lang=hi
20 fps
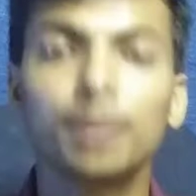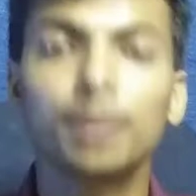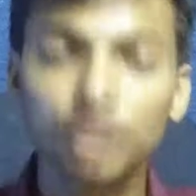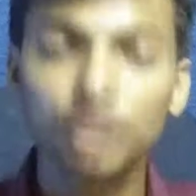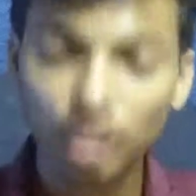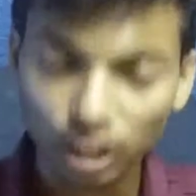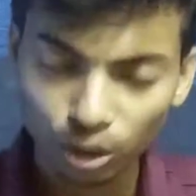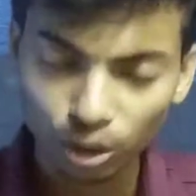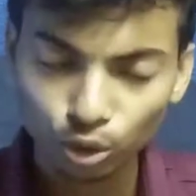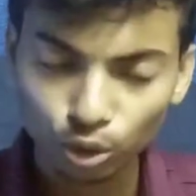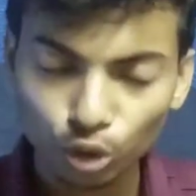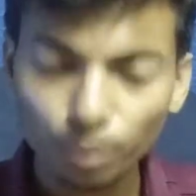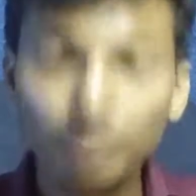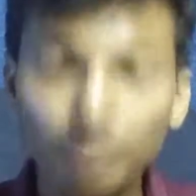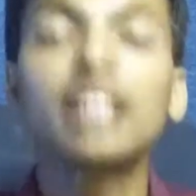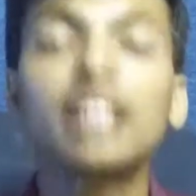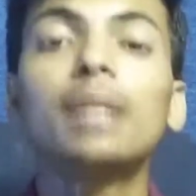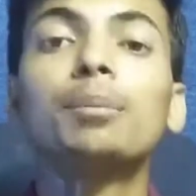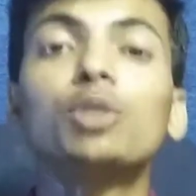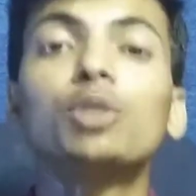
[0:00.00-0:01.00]
नमस्कार दोस्तों
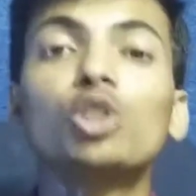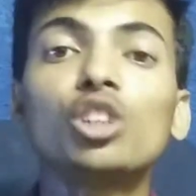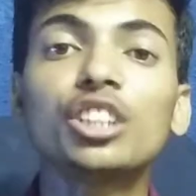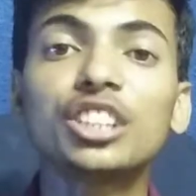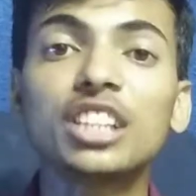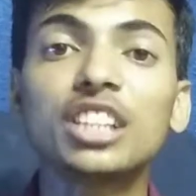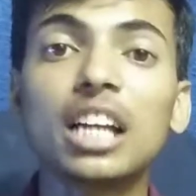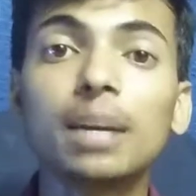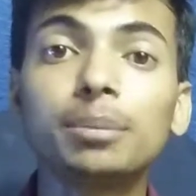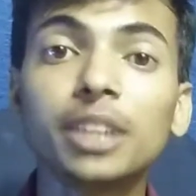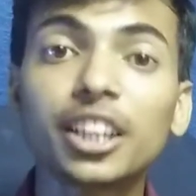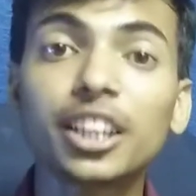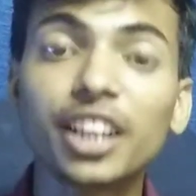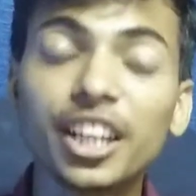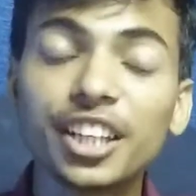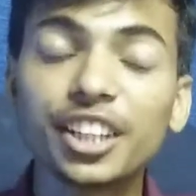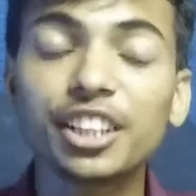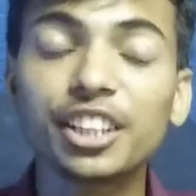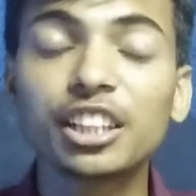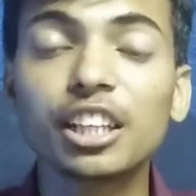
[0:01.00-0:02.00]
मेरा नाम मृतुल कृष्ण आप देख रहे
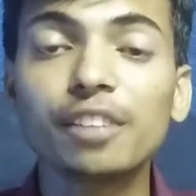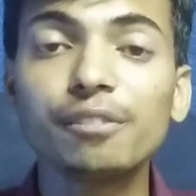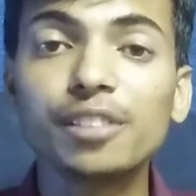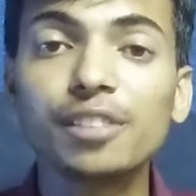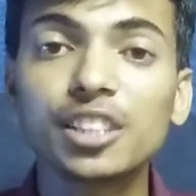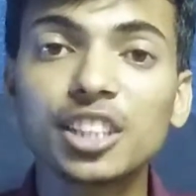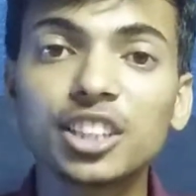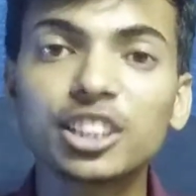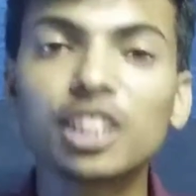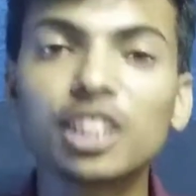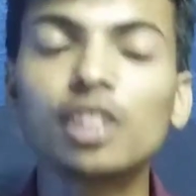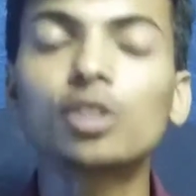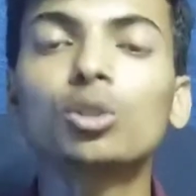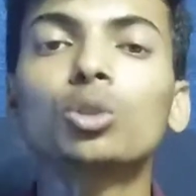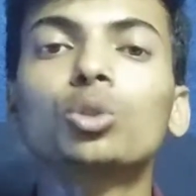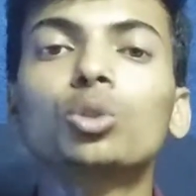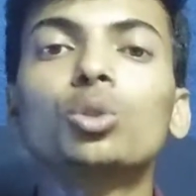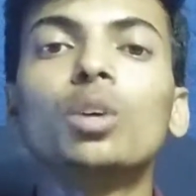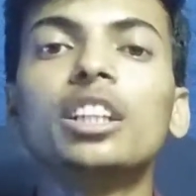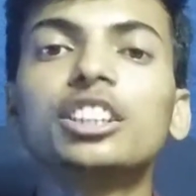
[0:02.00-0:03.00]
हैं टेक्निकल विजन चैनल
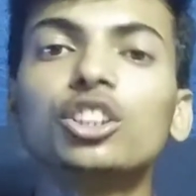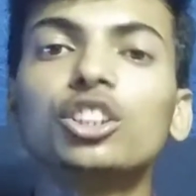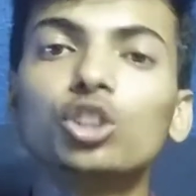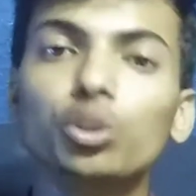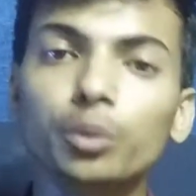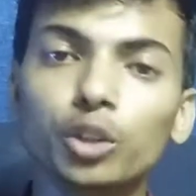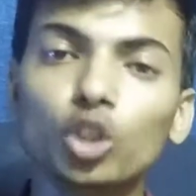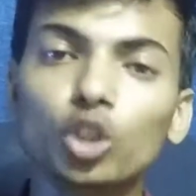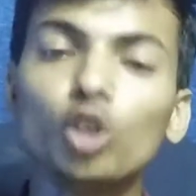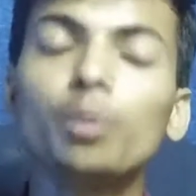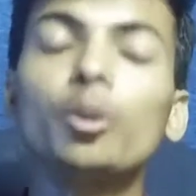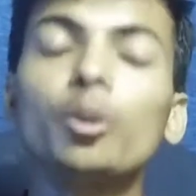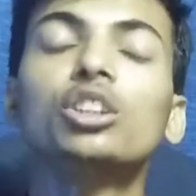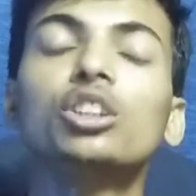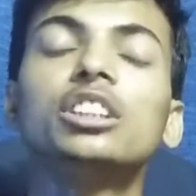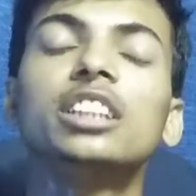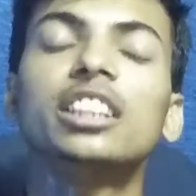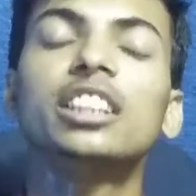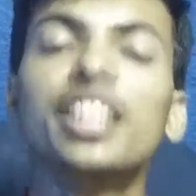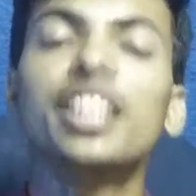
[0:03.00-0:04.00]
दोस्तों आज की जो वीडियो बहुत
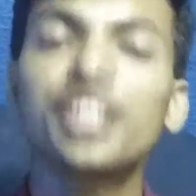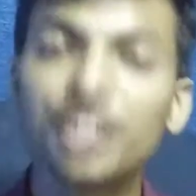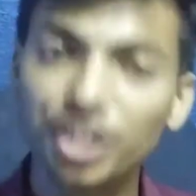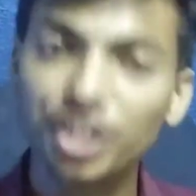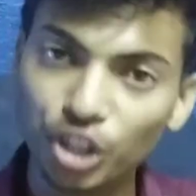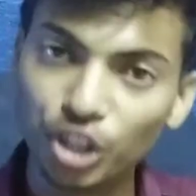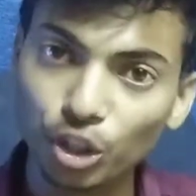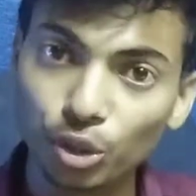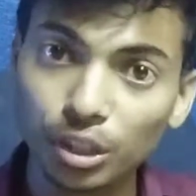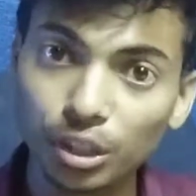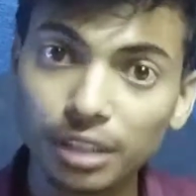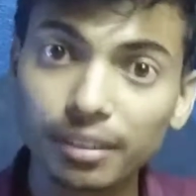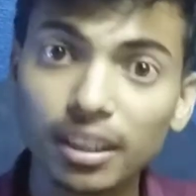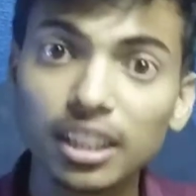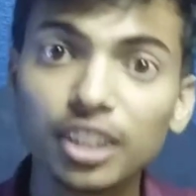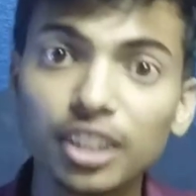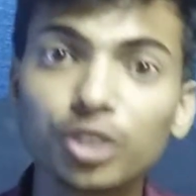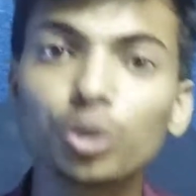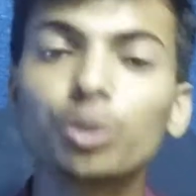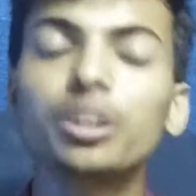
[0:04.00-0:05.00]
ही ज़्यादा इंटरेस्टिंग होने
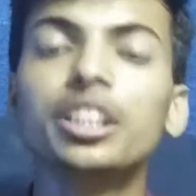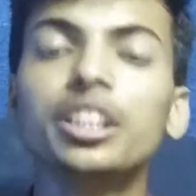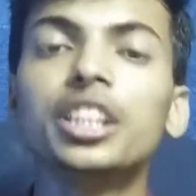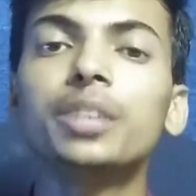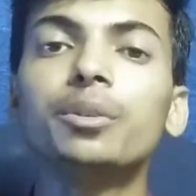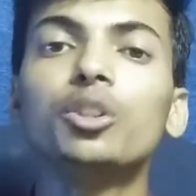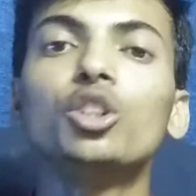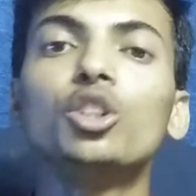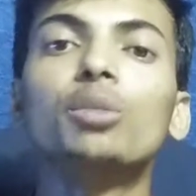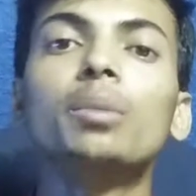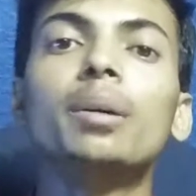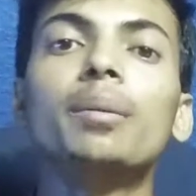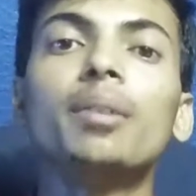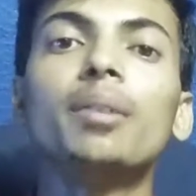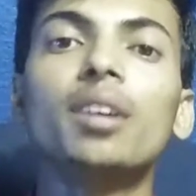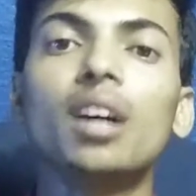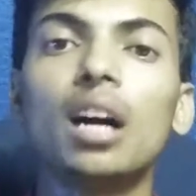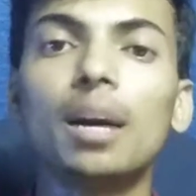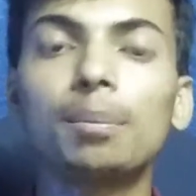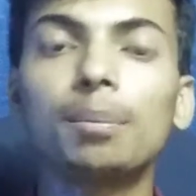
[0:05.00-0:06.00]
वाली क्योंकि इस वीडियो में
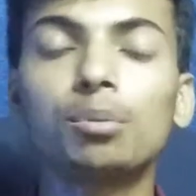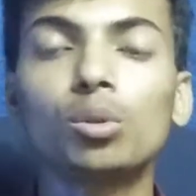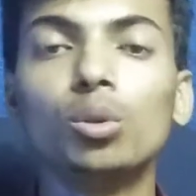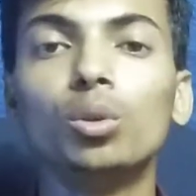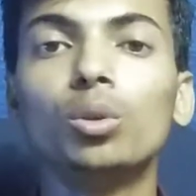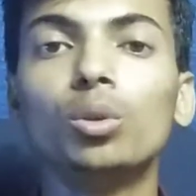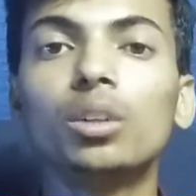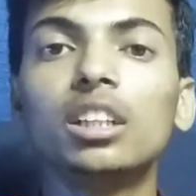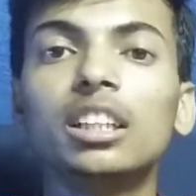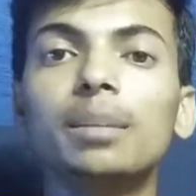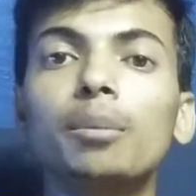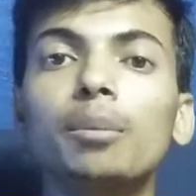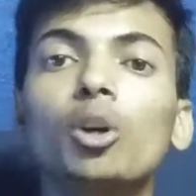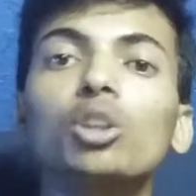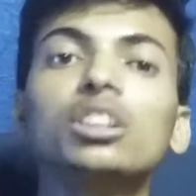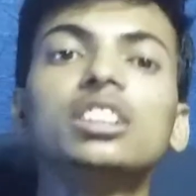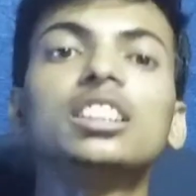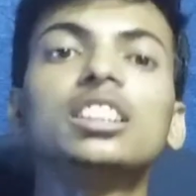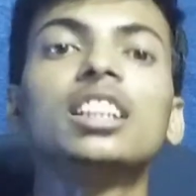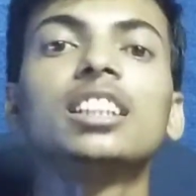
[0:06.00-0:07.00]
आप लोगों के लिए
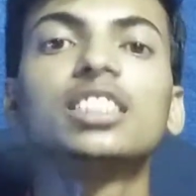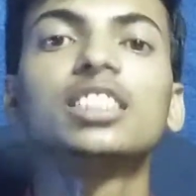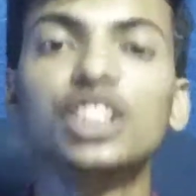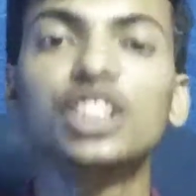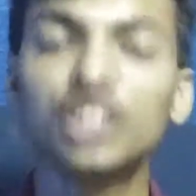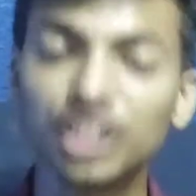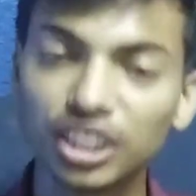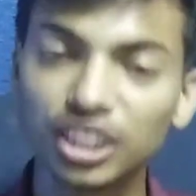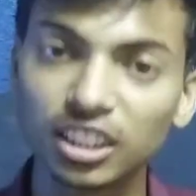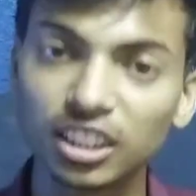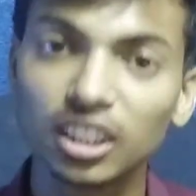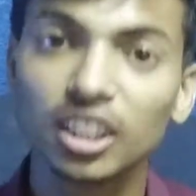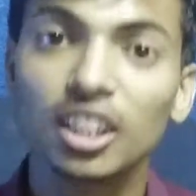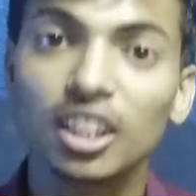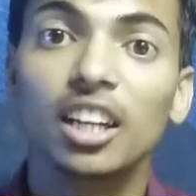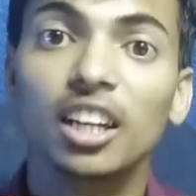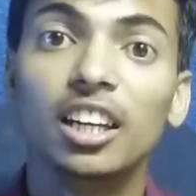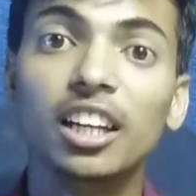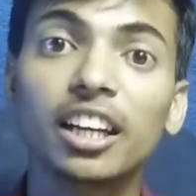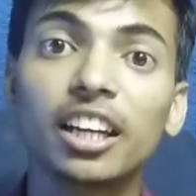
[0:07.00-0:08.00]
बहुत ही अच्छी
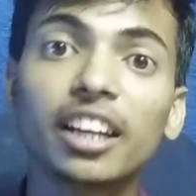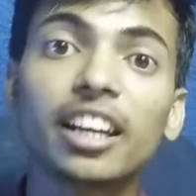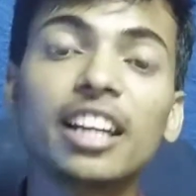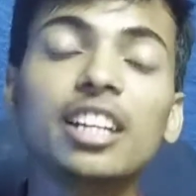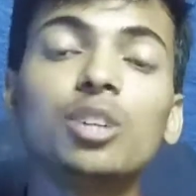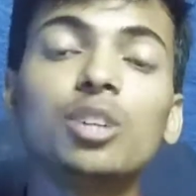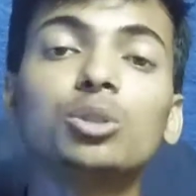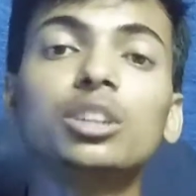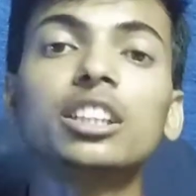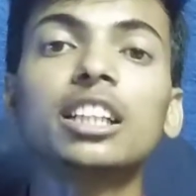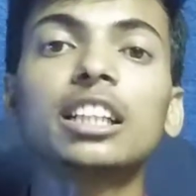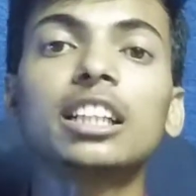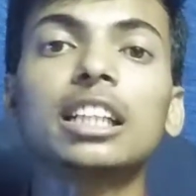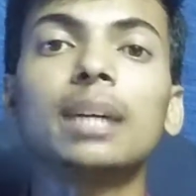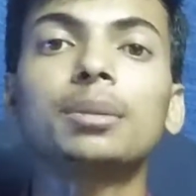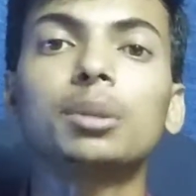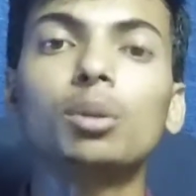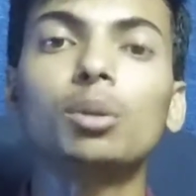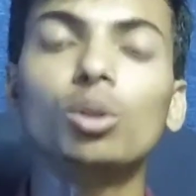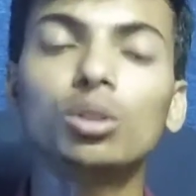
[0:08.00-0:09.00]
चीज़ लेकर आया हूँ जैसा कि
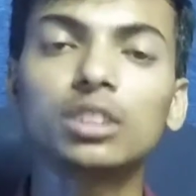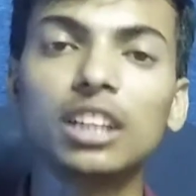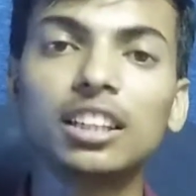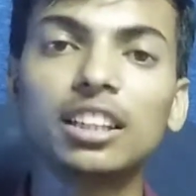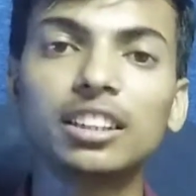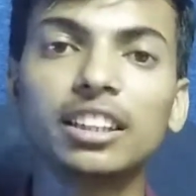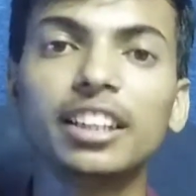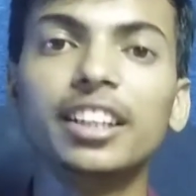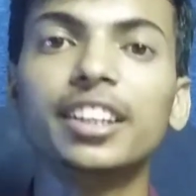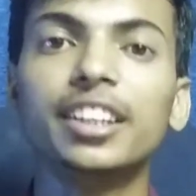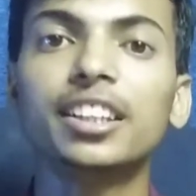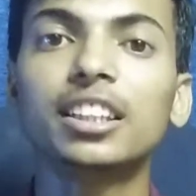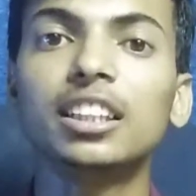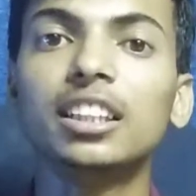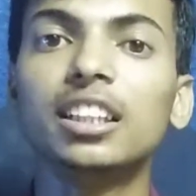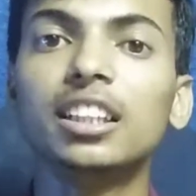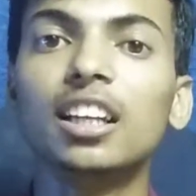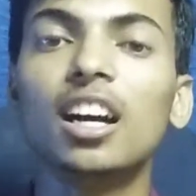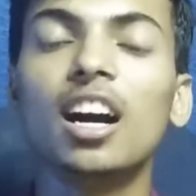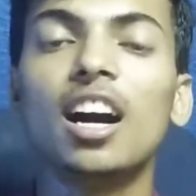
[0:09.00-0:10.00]
आप सब लोग जानते हैं
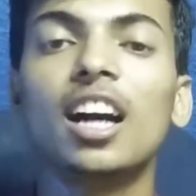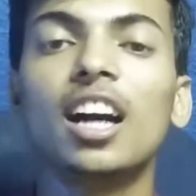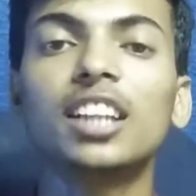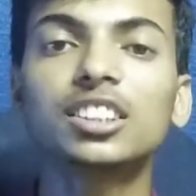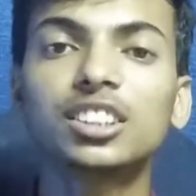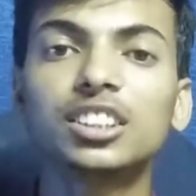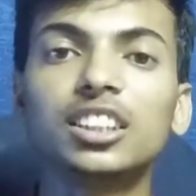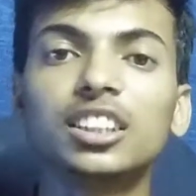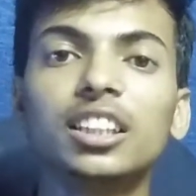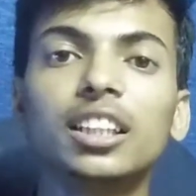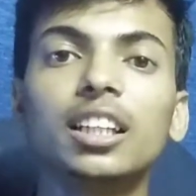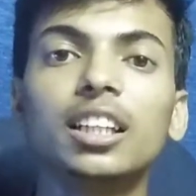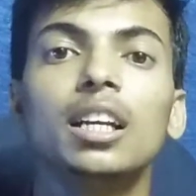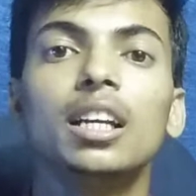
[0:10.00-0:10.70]
कि आज से